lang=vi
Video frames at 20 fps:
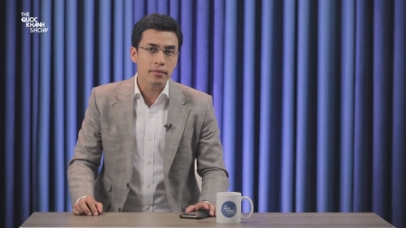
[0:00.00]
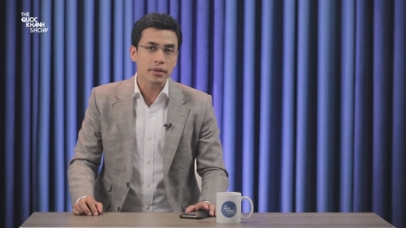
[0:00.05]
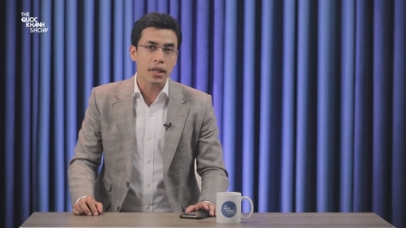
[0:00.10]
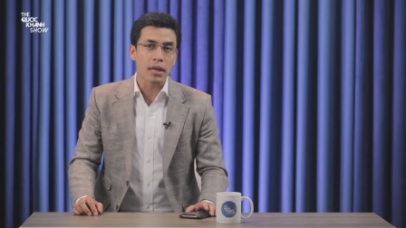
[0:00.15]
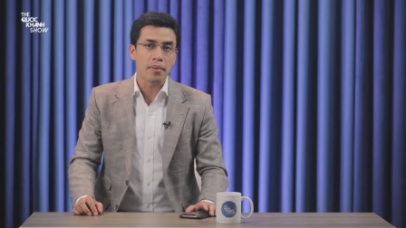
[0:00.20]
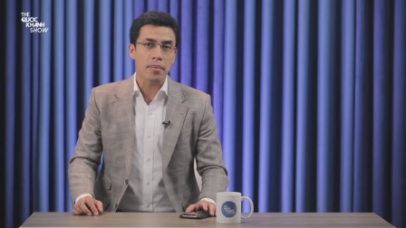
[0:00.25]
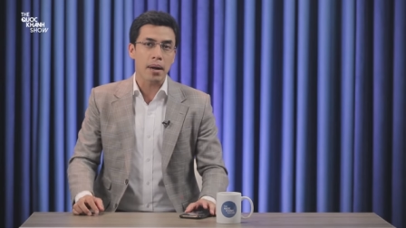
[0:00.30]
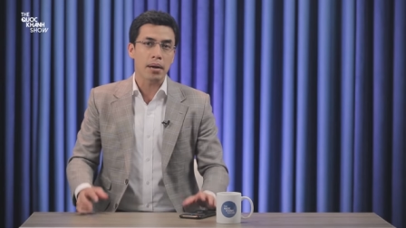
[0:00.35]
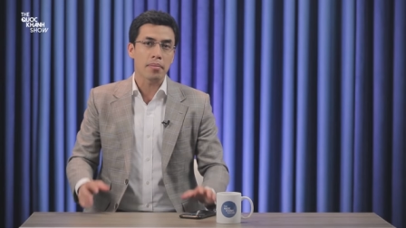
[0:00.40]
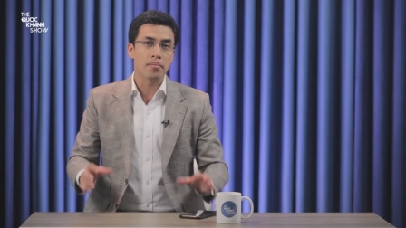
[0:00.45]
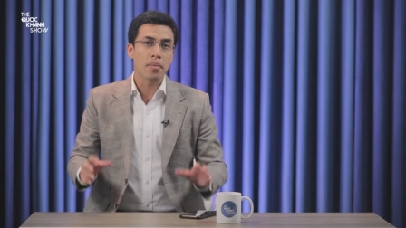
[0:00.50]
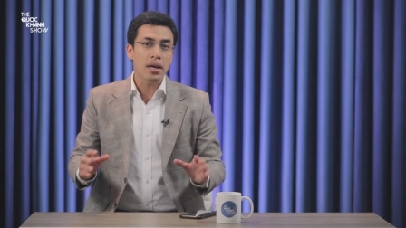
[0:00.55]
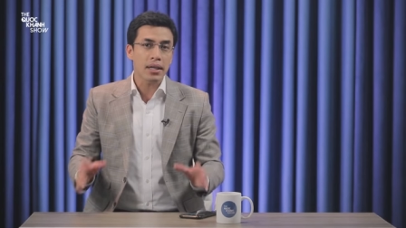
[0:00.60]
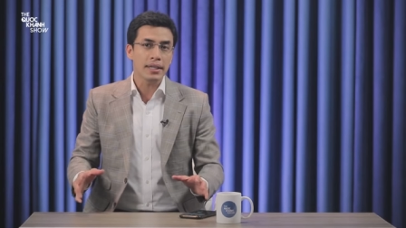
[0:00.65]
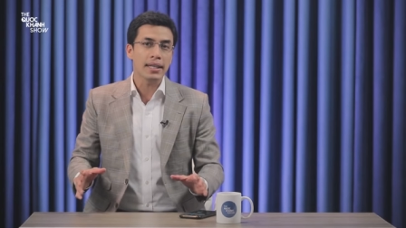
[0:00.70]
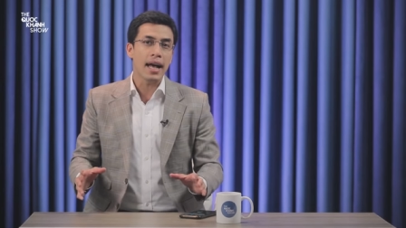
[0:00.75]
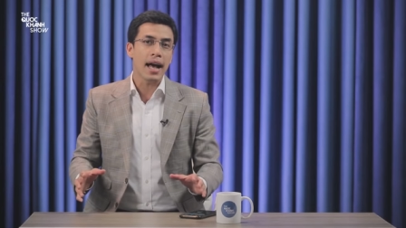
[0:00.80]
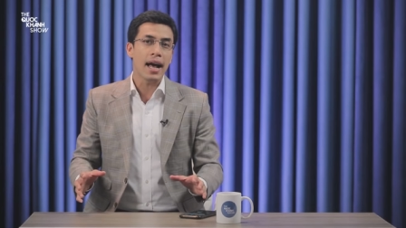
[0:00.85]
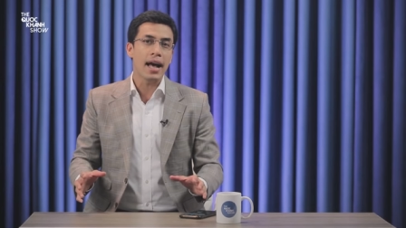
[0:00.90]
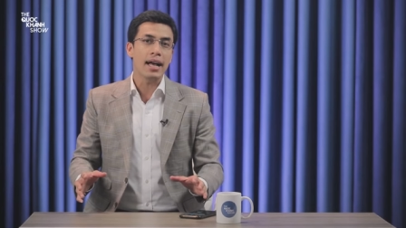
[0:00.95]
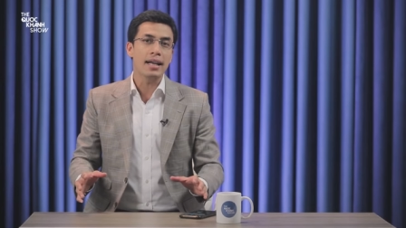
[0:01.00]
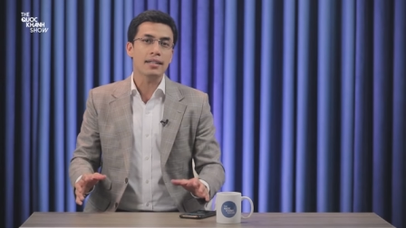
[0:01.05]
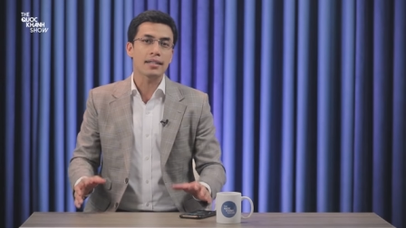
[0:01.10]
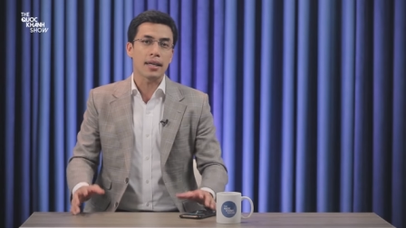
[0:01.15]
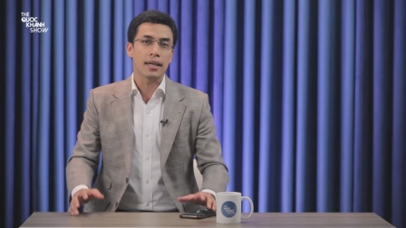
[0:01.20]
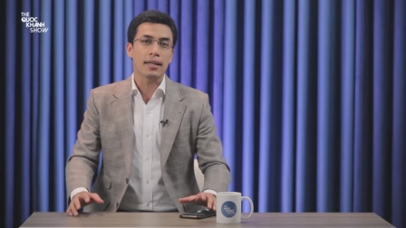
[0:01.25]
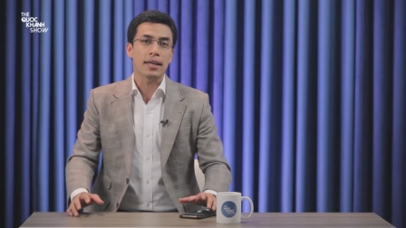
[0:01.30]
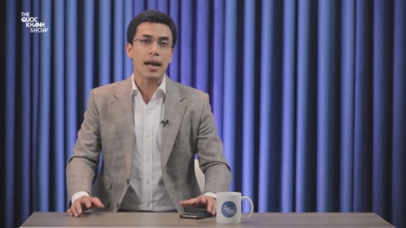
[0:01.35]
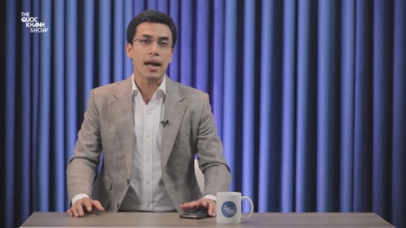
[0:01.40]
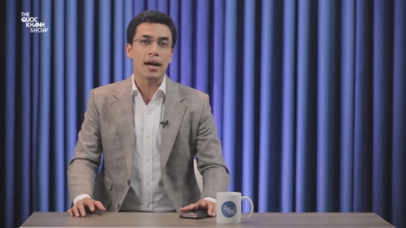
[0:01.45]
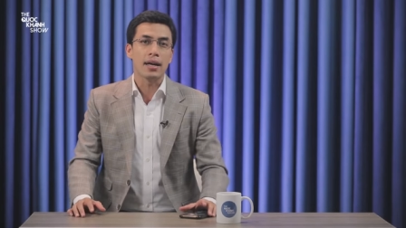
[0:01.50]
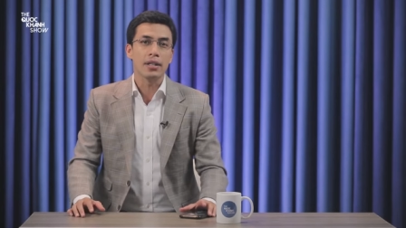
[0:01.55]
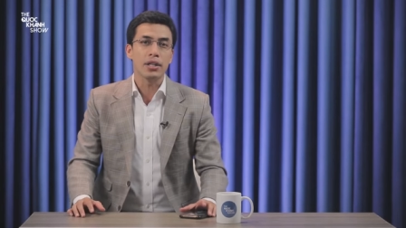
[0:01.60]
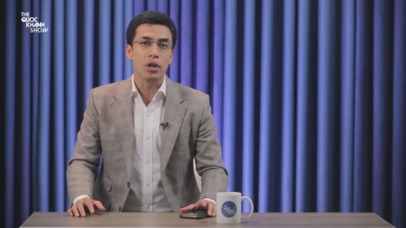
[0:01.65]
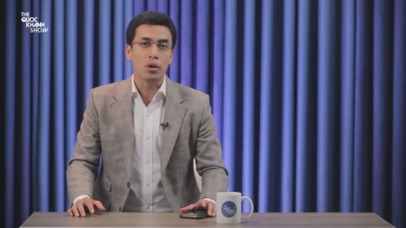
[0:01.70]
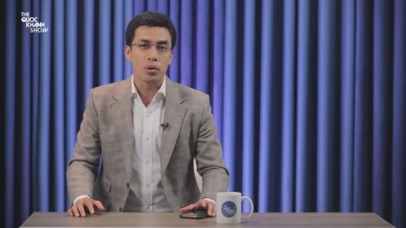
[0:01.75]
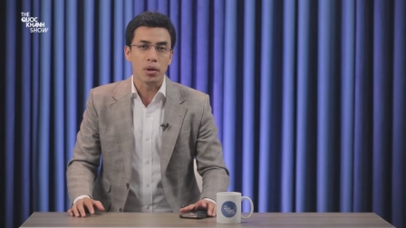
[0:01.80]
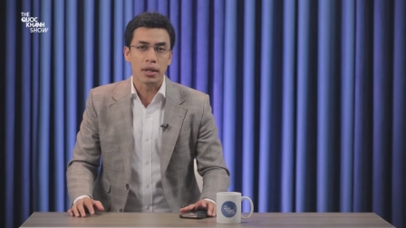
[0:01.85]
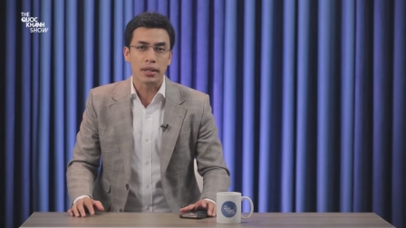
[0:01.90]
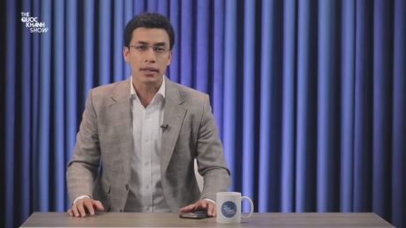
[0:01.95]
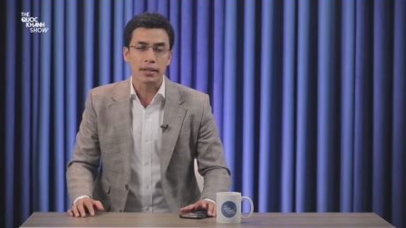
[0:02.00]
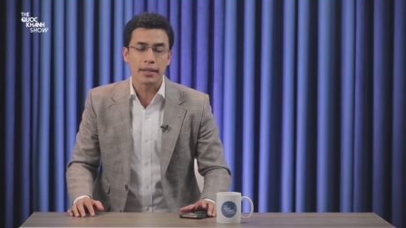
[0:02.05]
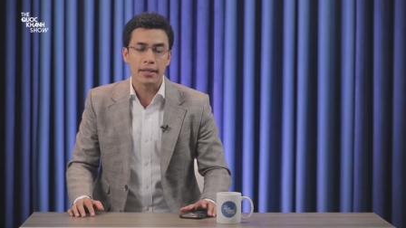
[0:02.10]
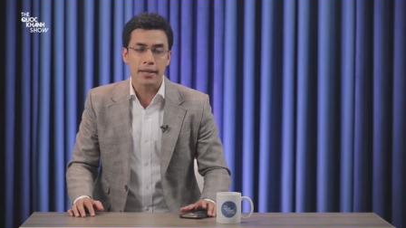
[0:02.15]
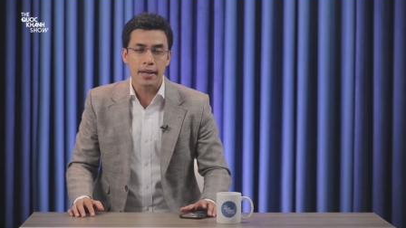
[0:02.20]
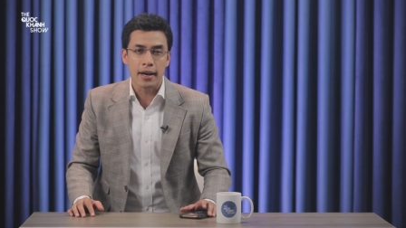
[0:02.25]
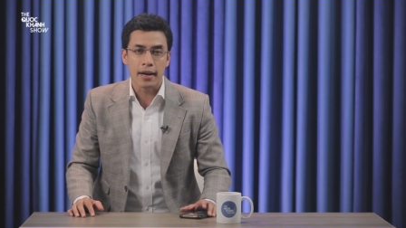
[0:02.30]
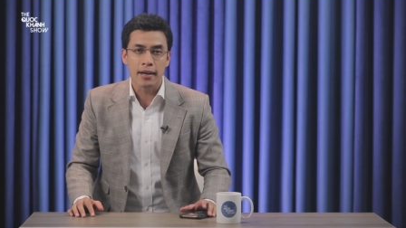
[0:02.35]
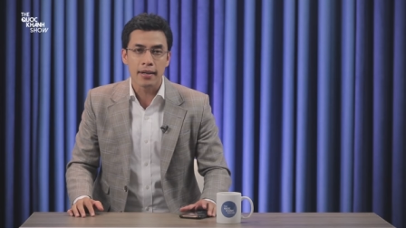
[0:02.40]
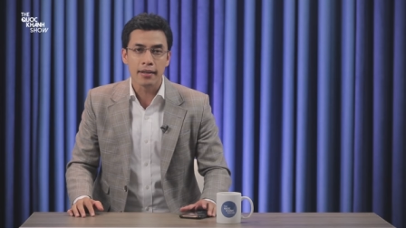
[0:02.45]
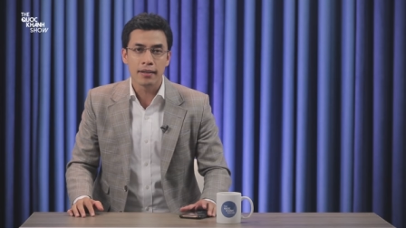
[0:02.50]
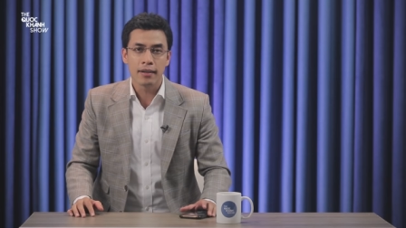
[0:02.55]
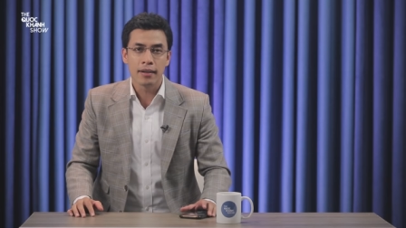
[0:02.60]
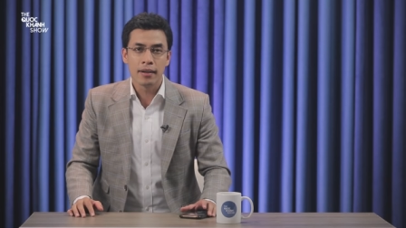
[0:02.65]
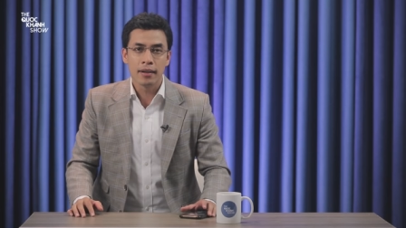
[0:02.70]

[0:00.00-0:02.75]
tiền mặt mất giá xảy ra ở nhiều nơi trên thế giới.